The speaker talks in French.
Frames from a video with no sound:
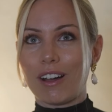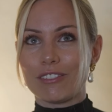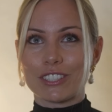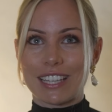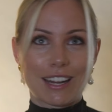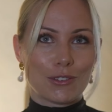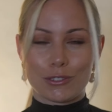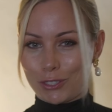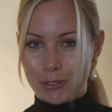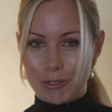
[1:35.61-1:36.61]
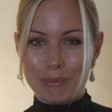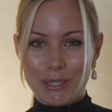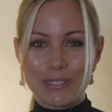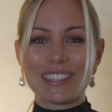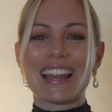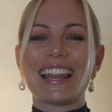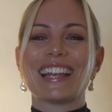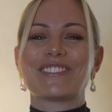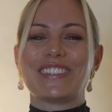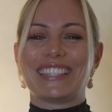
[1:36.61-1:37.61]
un vocal d'environ une minute.
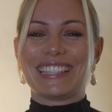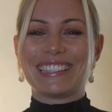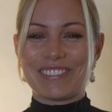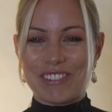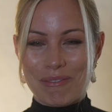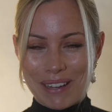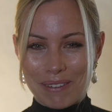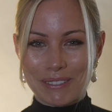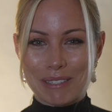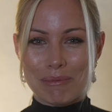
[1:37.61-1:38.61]
Là, je vais essayer de développer un petit